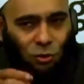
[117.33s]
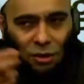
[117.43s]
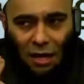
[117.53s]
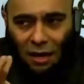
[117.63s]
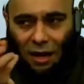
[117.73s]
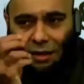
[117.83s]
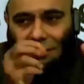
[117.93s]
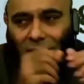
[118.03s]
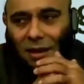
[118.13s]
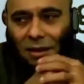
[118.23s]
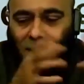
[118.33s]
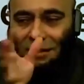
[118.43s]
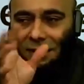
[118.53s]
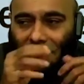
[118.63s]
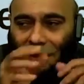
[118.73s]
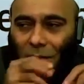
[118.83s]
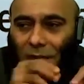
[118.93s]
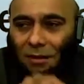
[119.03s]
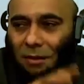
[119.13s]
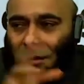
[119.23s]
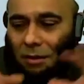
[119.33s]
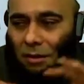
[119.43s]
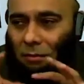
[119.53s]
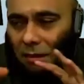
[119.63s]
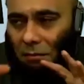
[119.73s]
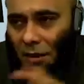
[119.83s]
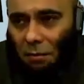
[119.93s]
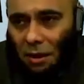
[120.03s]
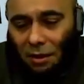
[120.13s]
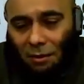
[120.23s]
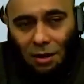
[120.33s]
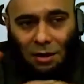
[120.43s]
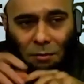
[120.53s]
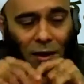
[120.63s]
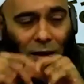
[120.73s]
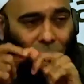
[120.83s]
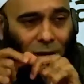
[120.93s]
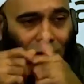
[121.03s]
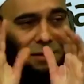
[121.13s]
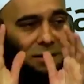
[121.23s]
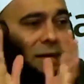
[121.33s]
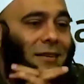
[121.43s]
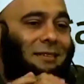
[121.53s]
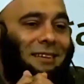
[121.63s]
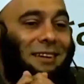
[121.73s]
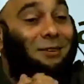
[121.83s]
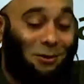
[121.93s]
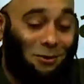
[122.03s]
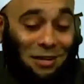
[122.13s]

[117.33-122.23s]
darah, nggak ada nyeri, nggak ada apa, tiba-tiba berapa hari kemudian lima hari selesai. Itu harusnya